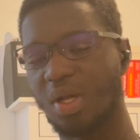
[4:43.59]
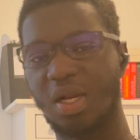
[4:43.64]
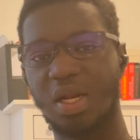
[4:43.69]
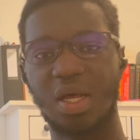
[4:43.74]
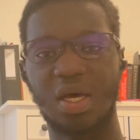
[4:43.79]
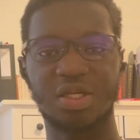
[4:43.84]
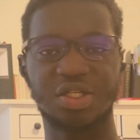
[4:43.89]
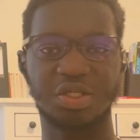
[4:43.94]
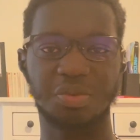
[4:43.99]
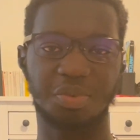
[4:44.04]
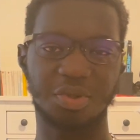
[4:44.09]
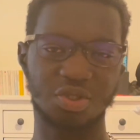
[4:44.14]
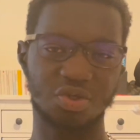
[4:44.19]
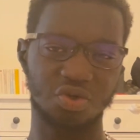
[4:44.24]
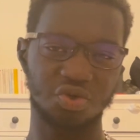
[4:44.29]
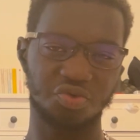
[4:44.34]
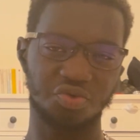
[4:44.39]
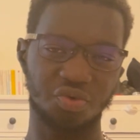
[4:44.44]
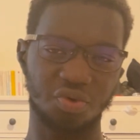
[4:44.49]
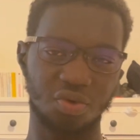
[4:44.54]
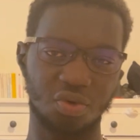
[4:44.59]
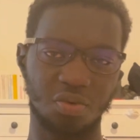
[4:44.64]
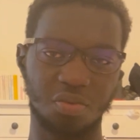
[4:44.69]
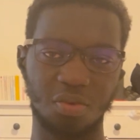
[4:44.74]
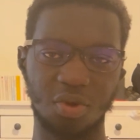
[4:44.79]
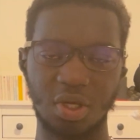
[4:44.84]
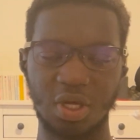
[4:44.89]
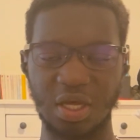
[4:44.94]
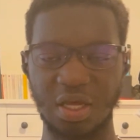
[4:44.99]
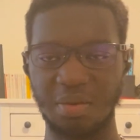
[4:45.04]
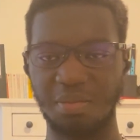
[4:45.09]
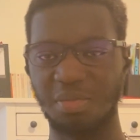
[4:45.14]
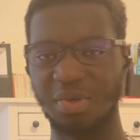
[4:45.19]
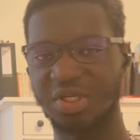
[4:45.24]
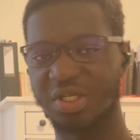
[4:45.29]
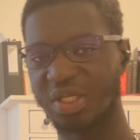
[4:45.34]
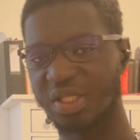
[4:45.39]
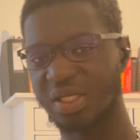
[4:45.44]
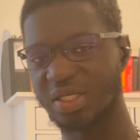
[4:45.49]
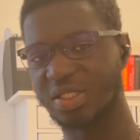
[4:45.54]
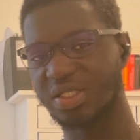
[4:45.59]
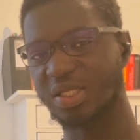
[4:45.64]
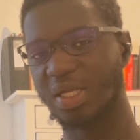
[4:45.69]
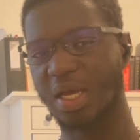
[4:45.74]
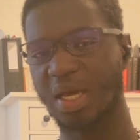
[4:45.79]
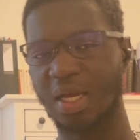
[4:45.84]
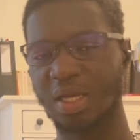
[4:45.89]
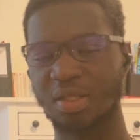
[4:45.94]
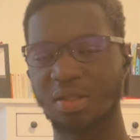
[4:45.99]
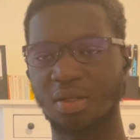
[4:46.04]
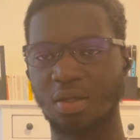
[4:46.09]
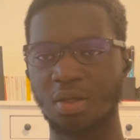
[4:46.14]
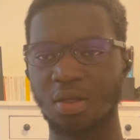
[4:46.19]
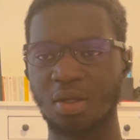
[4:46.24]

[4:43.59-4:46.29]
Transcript: là j'ai pas ce que je veux, ma chaîne est stagne,